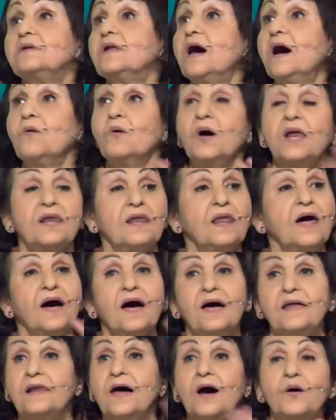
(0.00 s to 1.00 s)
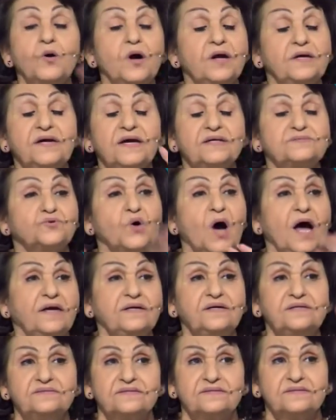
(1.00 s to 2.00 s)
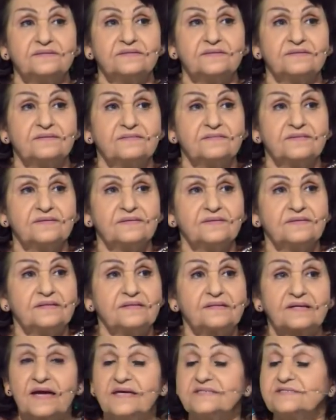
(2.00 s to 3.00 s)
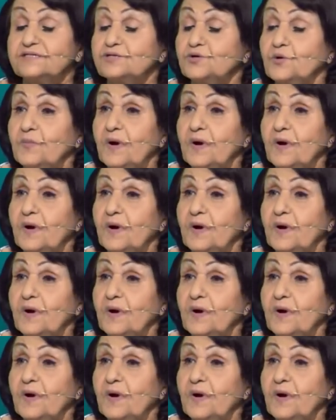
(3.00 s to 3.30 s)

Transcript: لا والله لا وحياة وحيدة كازينو